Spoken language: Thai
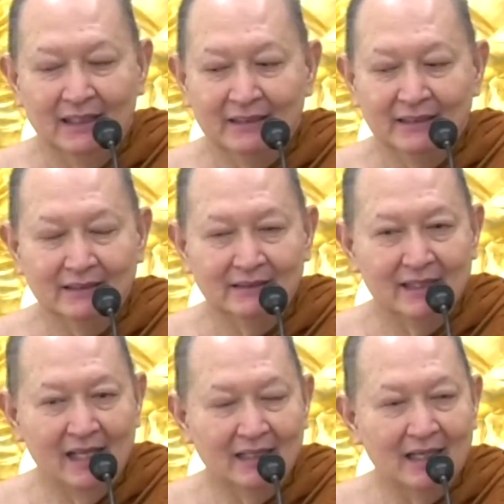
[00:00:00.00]
อันหนึ่งแส
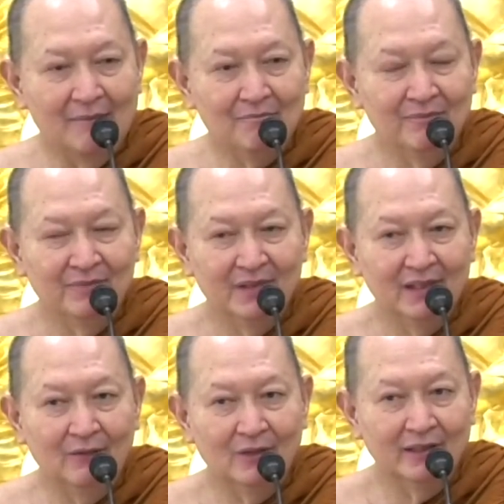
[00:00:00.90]
ดงกรรม
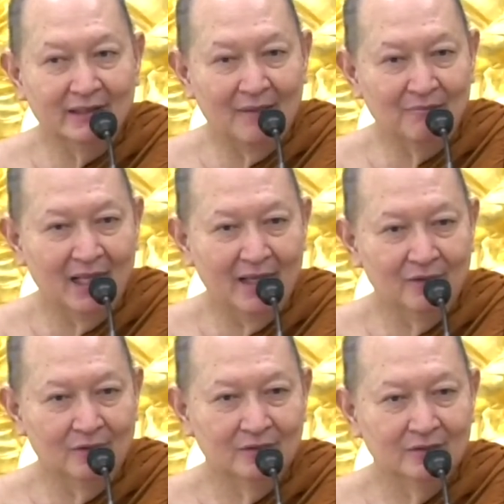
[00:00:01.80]
ที่เราเคยทำแล้
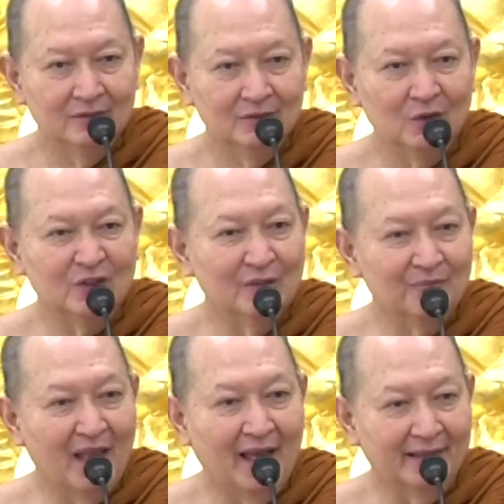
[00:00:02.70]
วจน
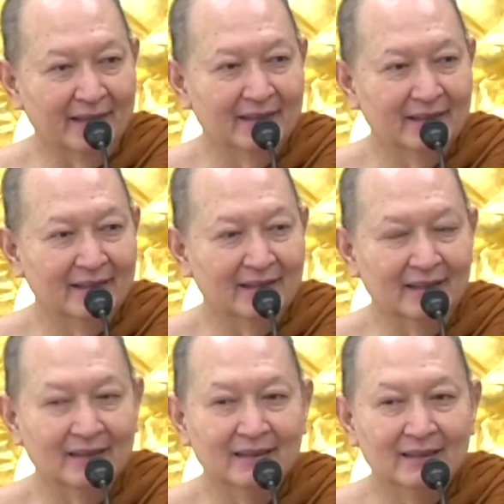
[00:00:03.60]
ชำนาญ
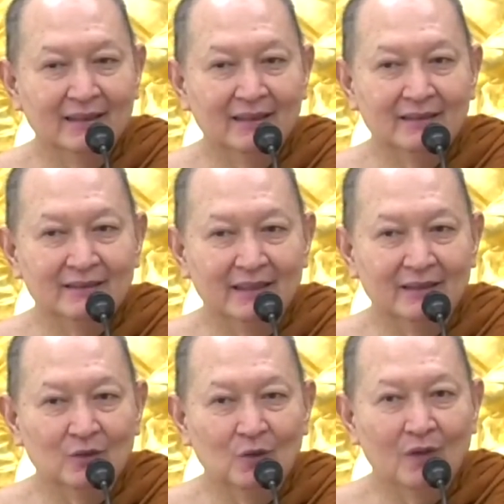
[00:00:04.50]
นะเช่น
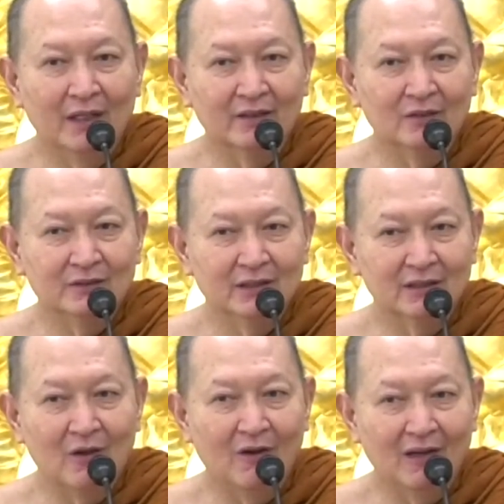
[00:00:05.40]
ทุกวันต้องเชือ
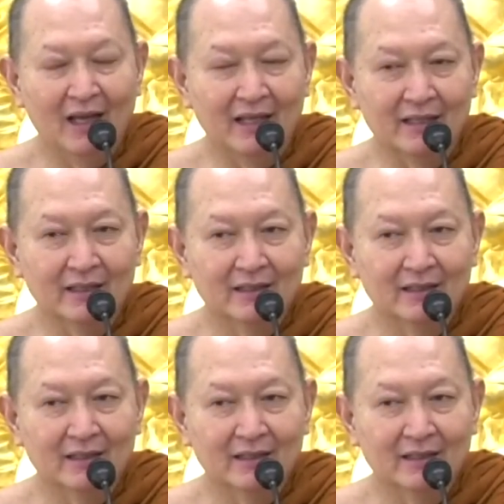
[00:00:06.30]
ดคอไก่